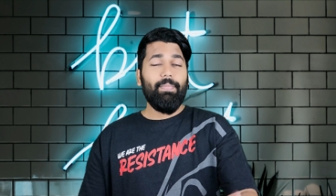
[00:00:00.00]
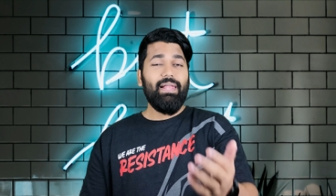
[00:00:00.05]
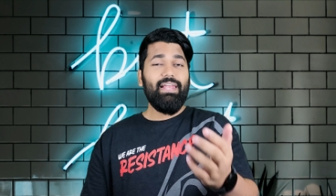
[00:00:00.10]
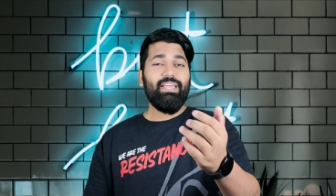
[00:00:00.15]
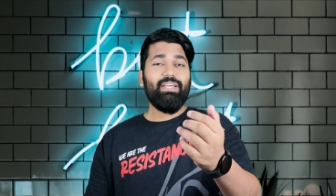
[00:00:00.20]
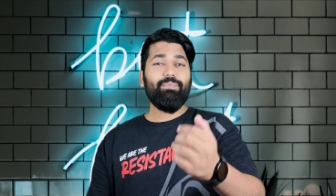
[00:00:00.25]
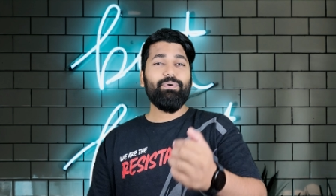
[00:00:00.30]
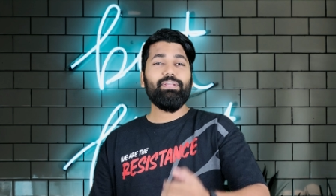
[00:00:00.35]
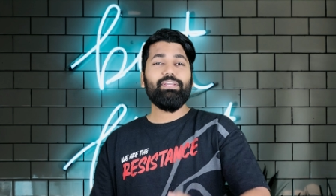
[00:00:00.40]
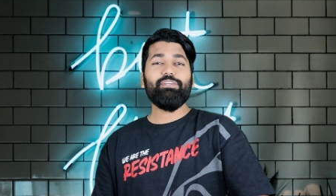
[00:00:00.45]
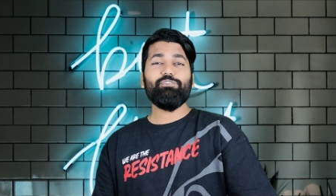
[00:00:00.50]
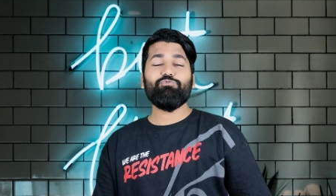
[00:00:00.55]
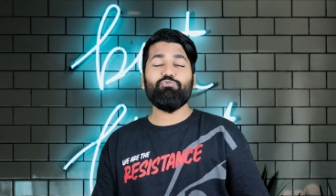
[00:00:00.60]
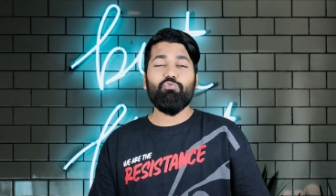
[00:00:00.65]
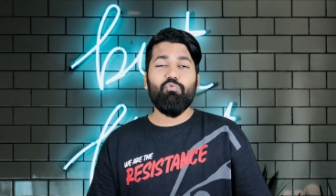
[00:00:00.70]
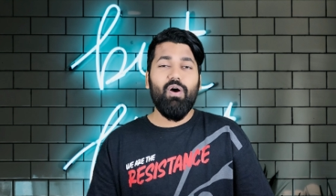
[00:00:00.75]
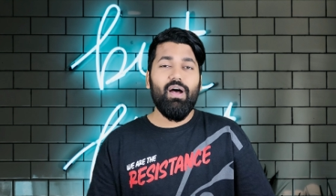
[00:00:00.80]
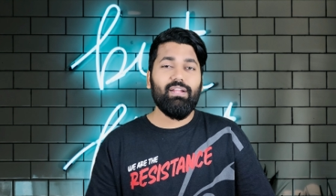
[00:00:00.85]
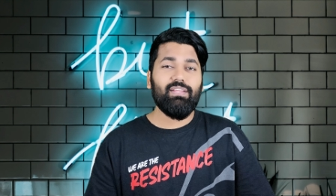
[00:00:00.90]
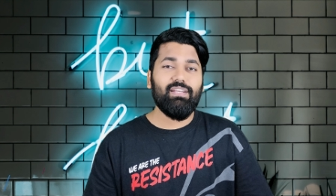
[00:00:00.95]
पहली खबर की
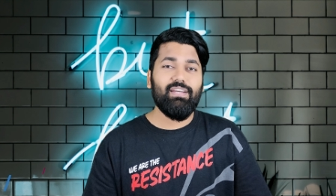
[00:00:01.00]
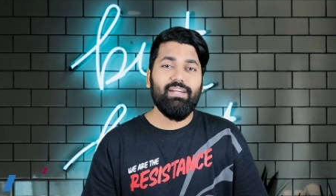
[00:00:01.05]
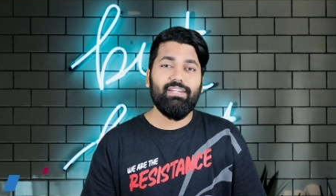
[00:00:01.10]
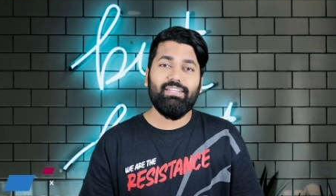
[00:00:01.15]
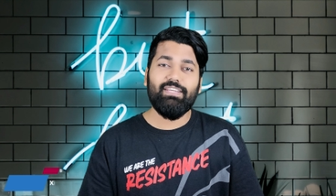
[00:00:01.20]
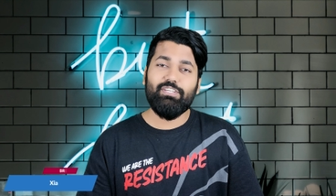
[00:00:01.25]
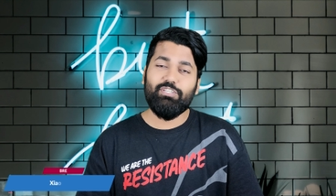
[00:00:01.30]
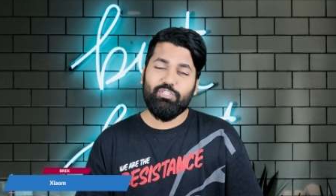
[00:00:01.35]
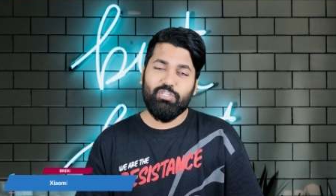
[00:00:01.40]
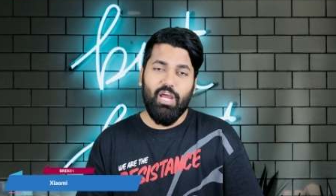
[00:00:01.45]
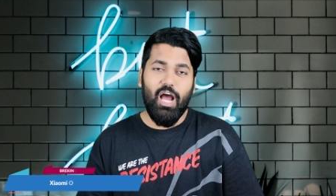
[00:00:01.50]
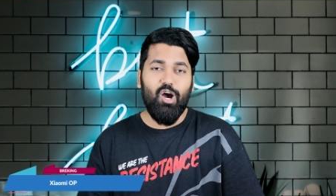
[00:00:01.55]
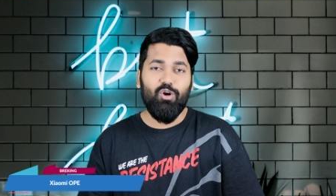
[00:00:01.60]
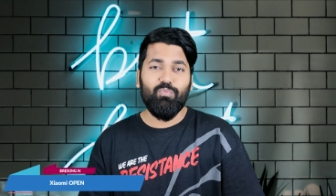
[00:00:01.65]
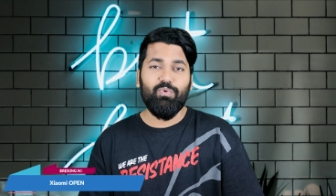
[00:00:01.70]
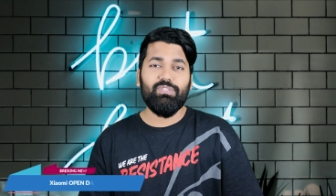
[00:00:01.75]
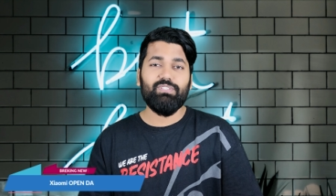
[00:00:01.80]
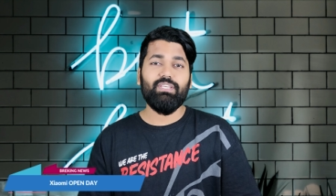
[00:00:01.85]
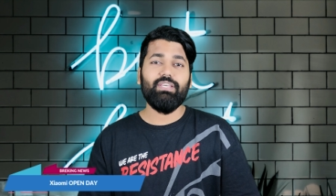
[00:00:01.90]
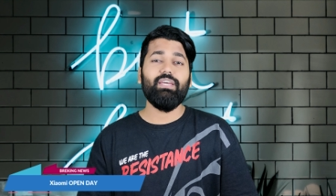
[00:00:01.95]
शुरुआत करते हैं
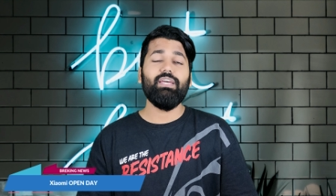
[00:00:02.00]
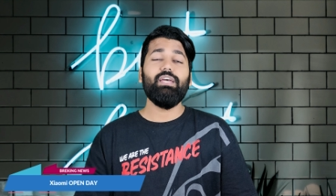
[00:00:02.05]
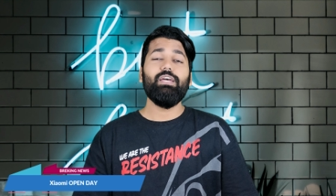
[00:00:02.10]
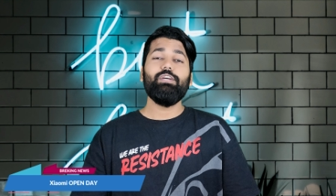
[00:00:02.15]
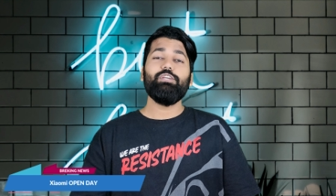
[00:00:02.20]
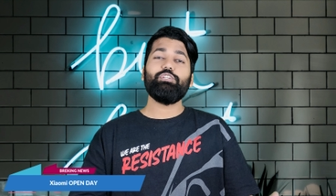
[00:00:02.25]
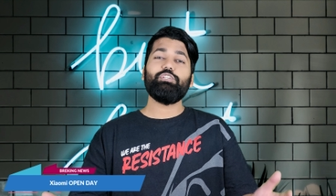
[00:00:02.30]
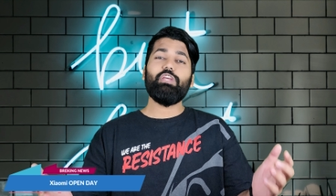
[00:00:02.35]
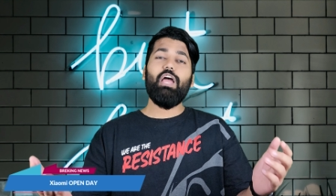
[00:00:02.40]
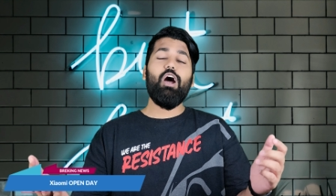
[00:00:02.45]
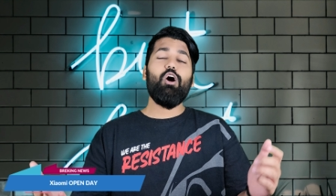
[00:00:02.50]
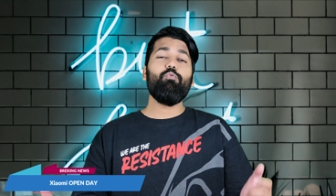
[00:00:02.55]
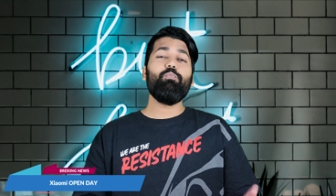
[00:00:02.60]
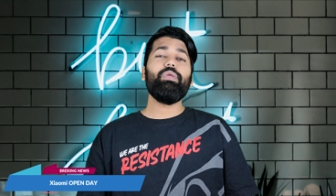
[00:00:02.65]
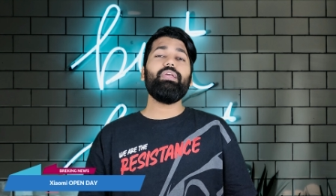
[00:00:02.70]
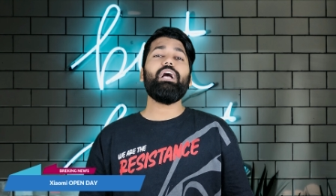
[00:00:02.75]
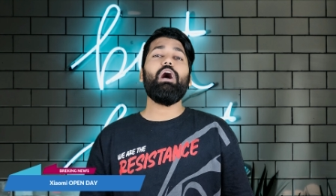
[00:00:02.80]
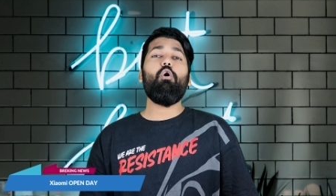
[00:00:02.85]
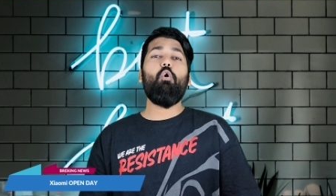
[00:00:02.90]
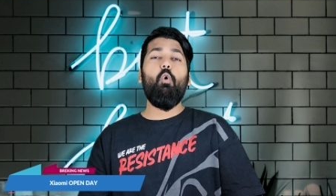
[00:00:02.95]
शाओमी से
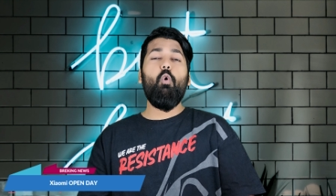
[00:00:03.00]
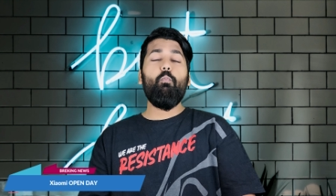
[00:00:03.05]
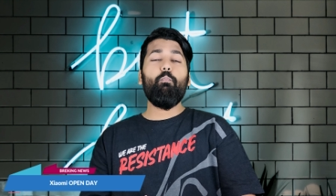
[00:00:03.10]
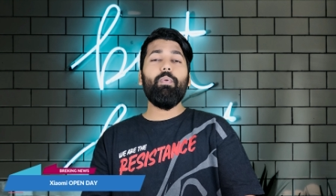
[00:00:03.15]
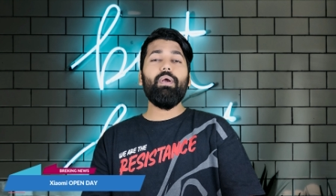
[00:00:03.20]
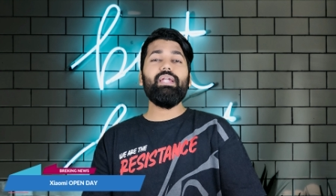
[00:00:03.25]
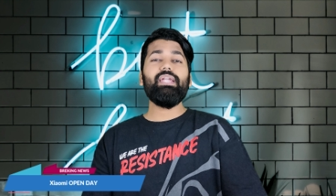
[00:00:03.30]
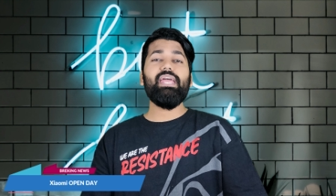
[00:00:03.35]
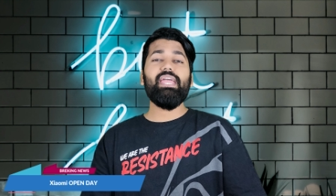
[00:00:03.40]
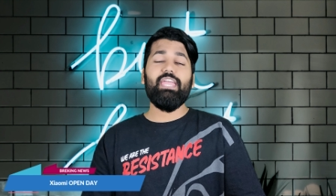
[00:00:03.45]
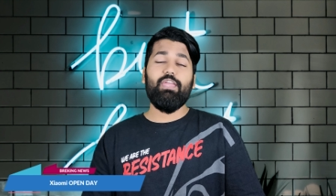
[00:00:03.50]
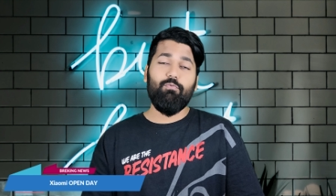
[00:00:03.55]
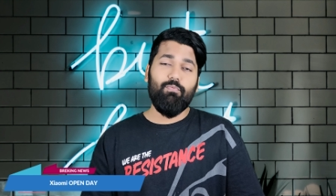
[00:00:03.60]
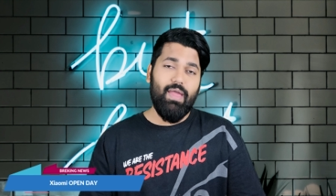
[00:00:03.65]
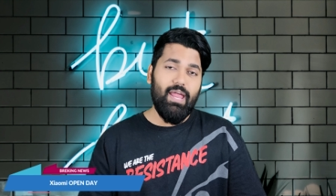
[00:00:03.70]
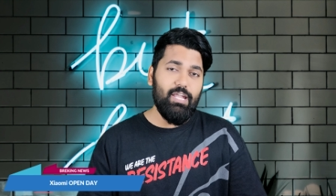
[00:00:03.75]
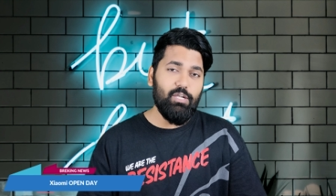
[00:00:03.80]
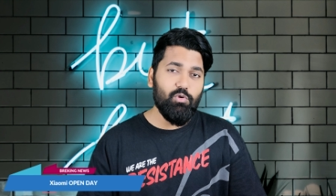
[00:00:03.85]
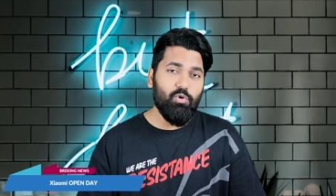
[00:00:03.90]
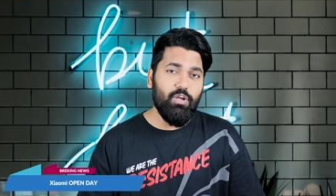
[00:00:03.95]
शाओमी का ओपन डे
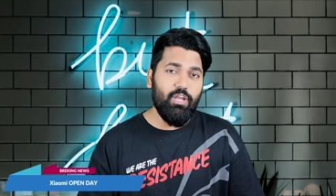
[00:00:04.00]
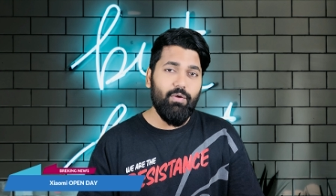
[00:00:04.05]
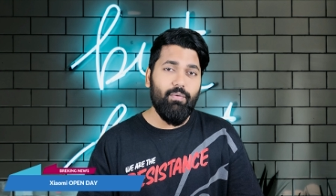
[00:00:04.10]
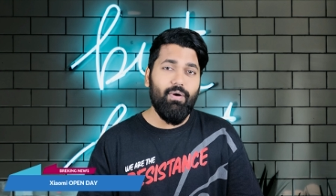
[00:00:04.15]
इवेंट होने